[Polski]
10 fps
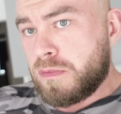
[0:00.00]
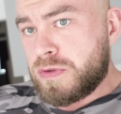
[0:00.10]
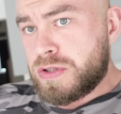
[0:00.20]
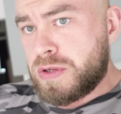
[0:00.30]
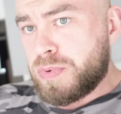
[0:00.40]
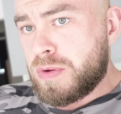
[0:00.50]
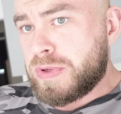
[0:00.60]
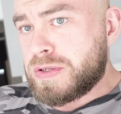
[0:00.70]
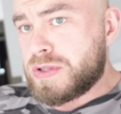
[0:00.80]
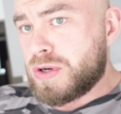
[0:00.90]
Wcześniej
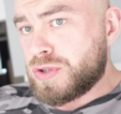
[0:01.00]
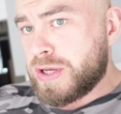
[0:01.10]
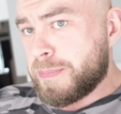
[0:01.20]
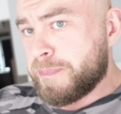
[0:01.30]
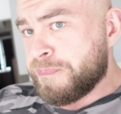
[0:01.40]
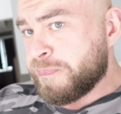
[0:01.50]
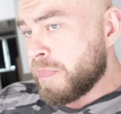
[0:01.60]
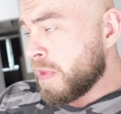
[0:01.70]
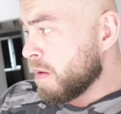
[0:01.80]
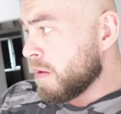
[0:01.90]
piłem dekstrozę,
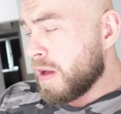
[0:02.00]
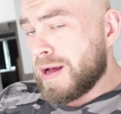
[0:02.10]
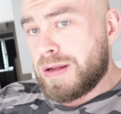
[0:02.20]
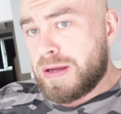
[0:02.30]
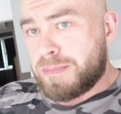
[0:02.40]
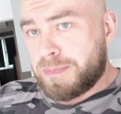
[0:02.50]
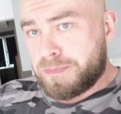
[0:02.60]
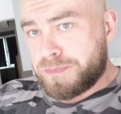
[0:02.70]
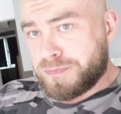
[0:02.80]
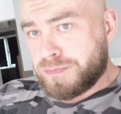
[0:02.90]
ale
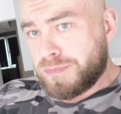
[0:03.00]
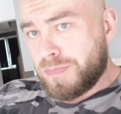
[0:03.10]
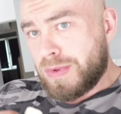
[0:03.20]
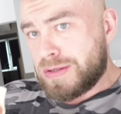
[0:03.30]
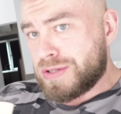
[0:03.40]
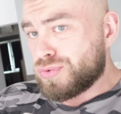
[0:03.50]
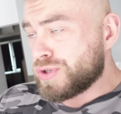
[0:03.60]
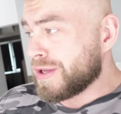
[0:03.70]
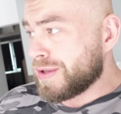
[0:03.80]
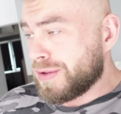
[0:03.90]
mm, za
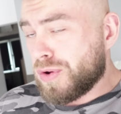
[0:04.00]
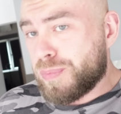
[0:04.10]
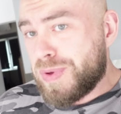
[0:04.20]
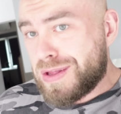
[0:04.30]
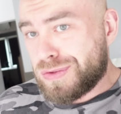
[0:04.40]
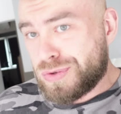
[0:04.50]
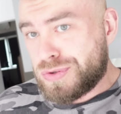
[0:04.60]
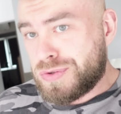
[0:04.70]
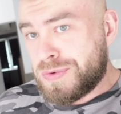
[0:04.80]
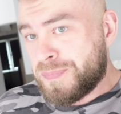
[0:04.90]
duża
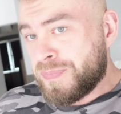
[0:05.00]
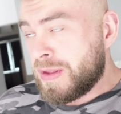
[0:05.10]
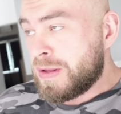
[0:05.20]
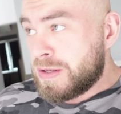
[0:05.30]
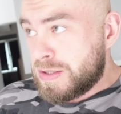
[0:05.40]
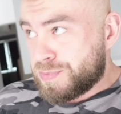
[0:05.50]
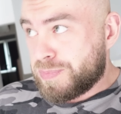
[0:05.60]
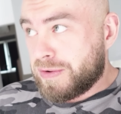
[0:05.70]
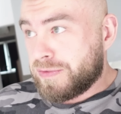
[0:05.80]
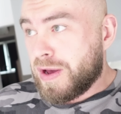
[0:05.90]
objętość
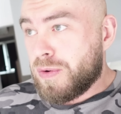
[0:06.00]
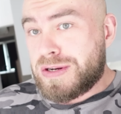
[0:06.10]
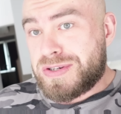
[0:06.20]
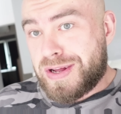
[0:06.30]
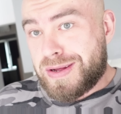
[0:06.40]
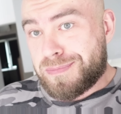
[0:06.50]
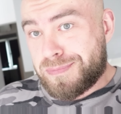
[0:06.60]
sprawiała, że